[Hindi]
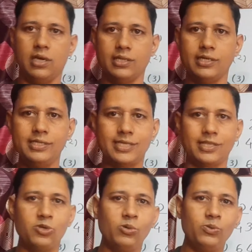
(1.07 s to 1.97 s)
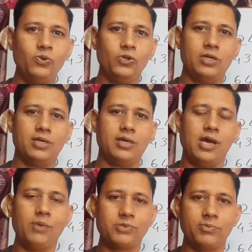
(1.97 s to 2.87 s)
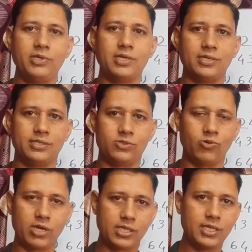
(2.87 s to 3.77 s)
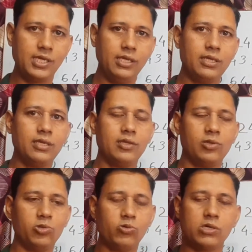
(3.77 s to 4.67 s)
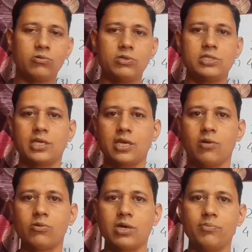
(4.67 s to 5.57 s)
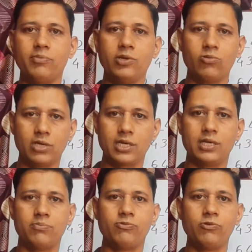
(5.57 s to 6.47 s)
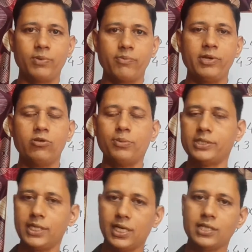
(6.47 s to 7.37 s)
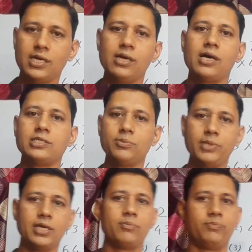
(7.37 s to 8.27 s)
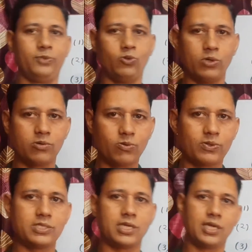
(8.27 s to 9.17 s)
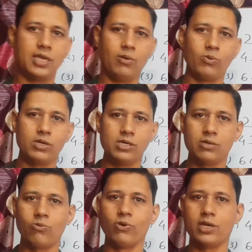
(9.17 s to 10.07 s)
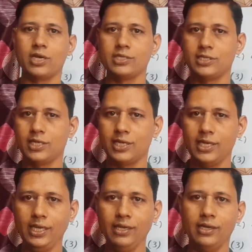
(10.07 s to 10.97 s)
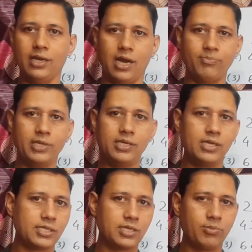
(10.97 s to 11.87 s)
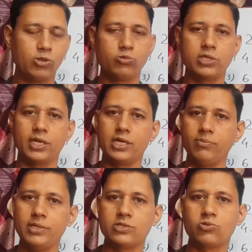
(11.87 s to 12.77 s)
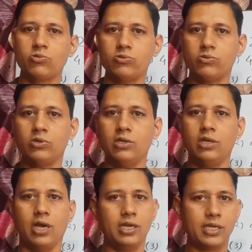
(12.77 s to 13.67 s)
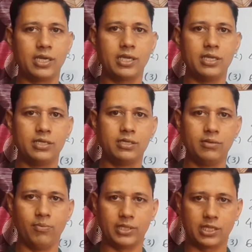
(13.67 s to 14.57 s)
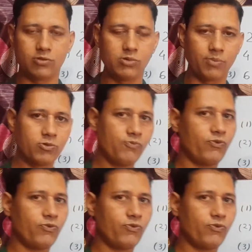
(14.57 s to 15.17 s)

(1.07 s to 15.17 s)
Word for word: आदरणीय साथियों आप सभी का स्वागत है दो अंकों की संख्याओं का हमने गुणा करना पूर्व के वीडियो में सीखा था आज भी हम दो अंकों की संख्याओं का गुणा करना सीखेंगे आप देखिए कैसे मैं दो सेकंड में इसको हल करके बताता हूँ आपको